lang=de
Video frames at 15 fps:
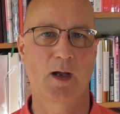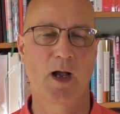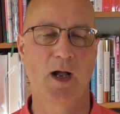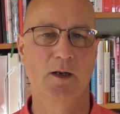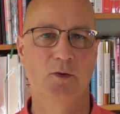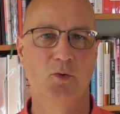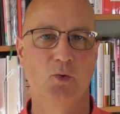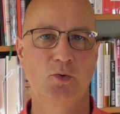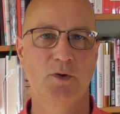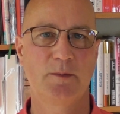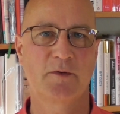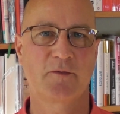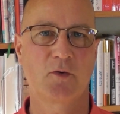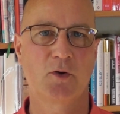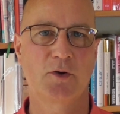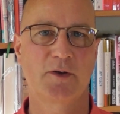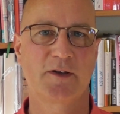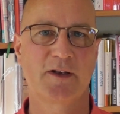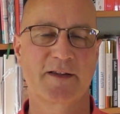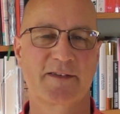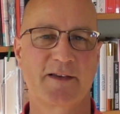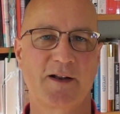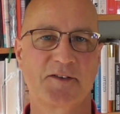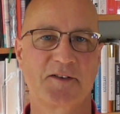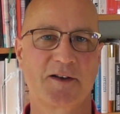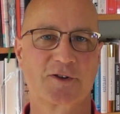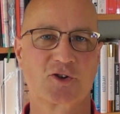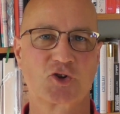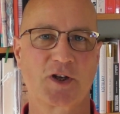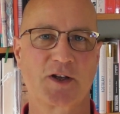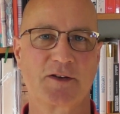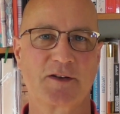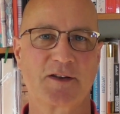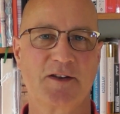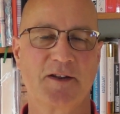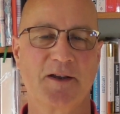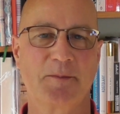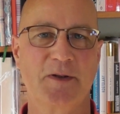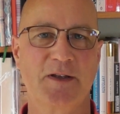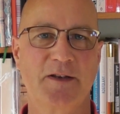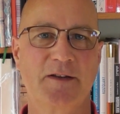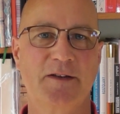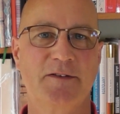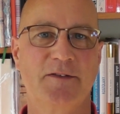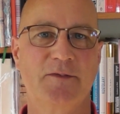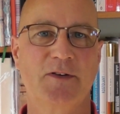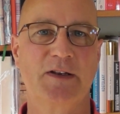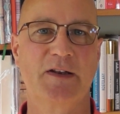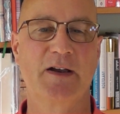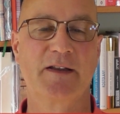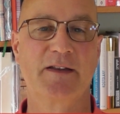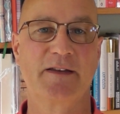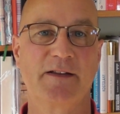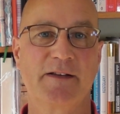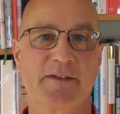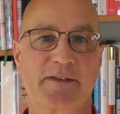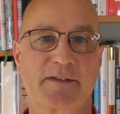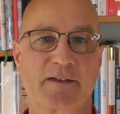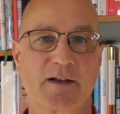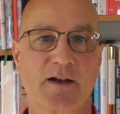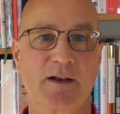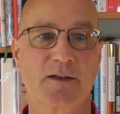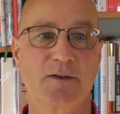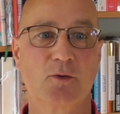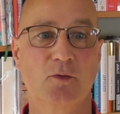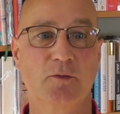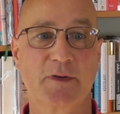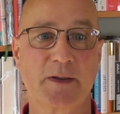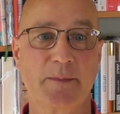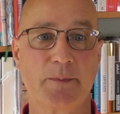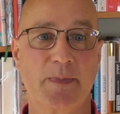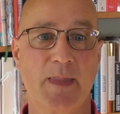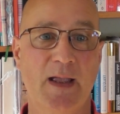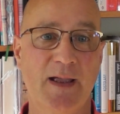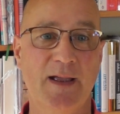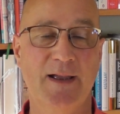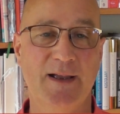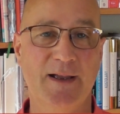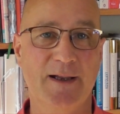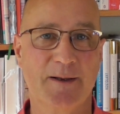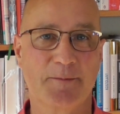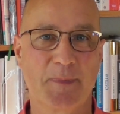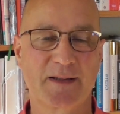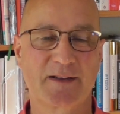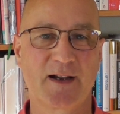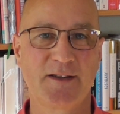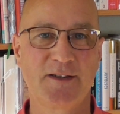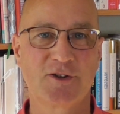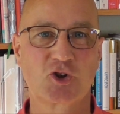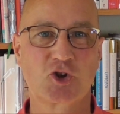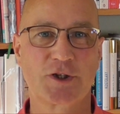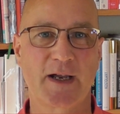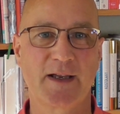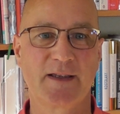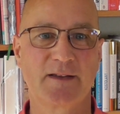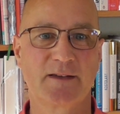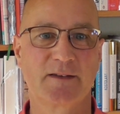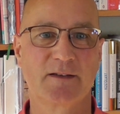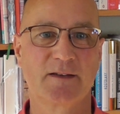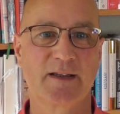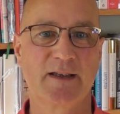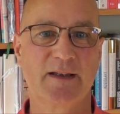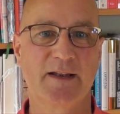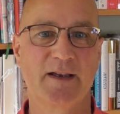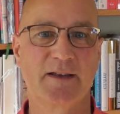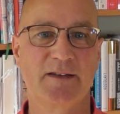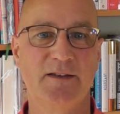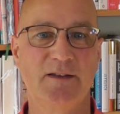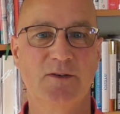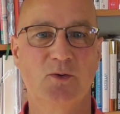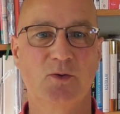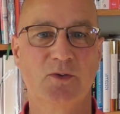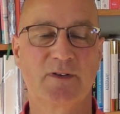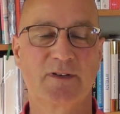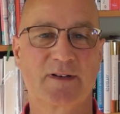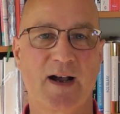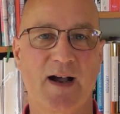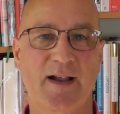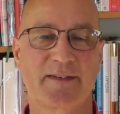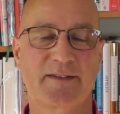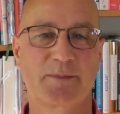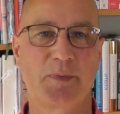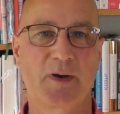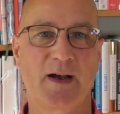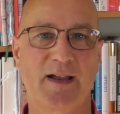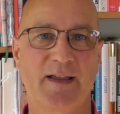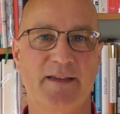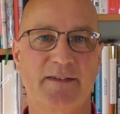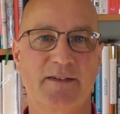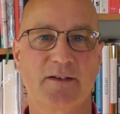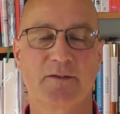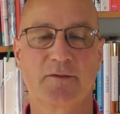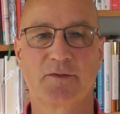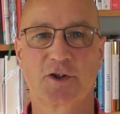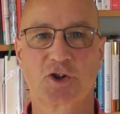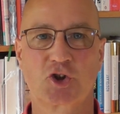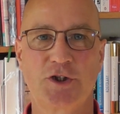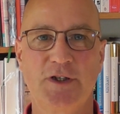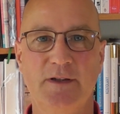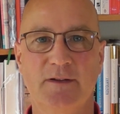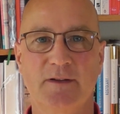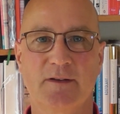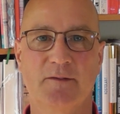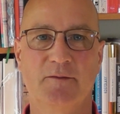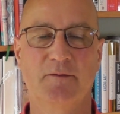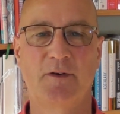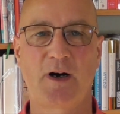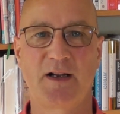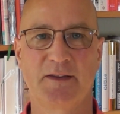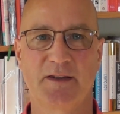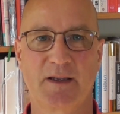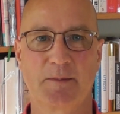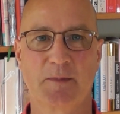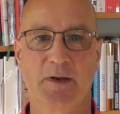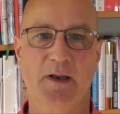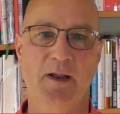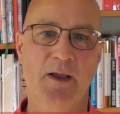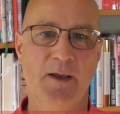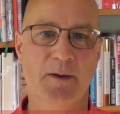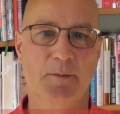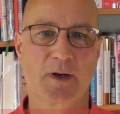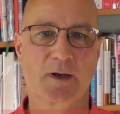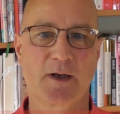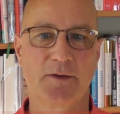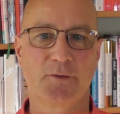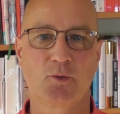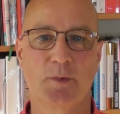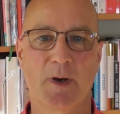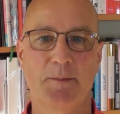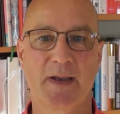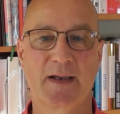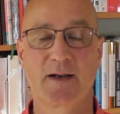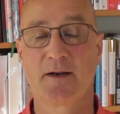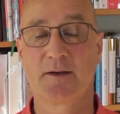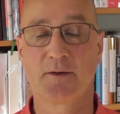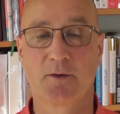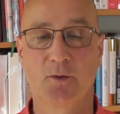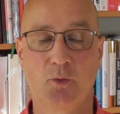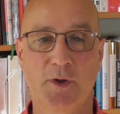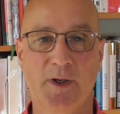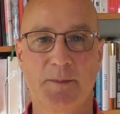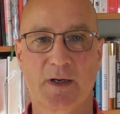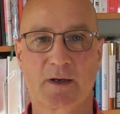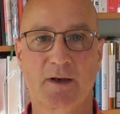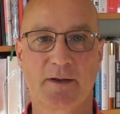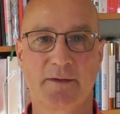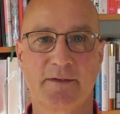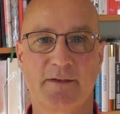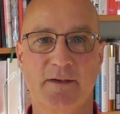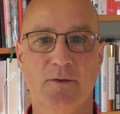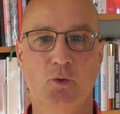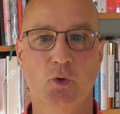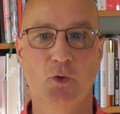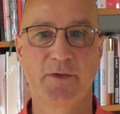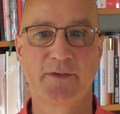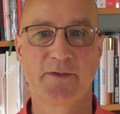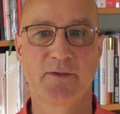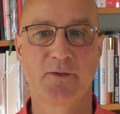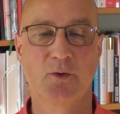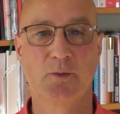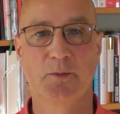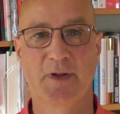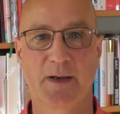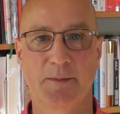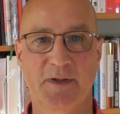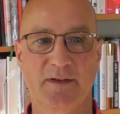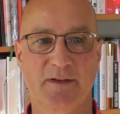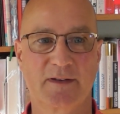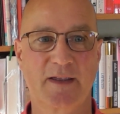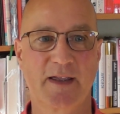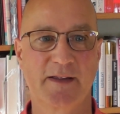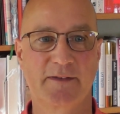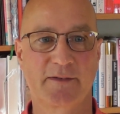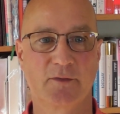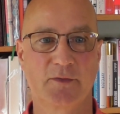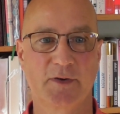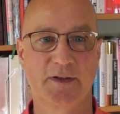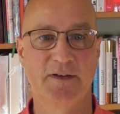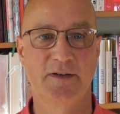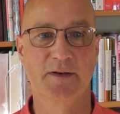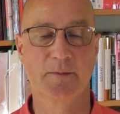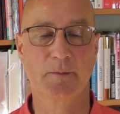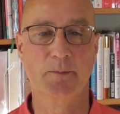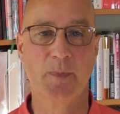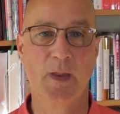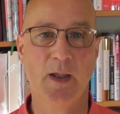Hallo liebe Freunde der Zahltagsstrategie, da bin ich wieder Nils Gajovi. Man kann die steigenden Energie- und Gaspreise verschieden wahrnehmen. Man kann drüber meckern oder man kann sie nutzen, um damit Geld zu verdienen.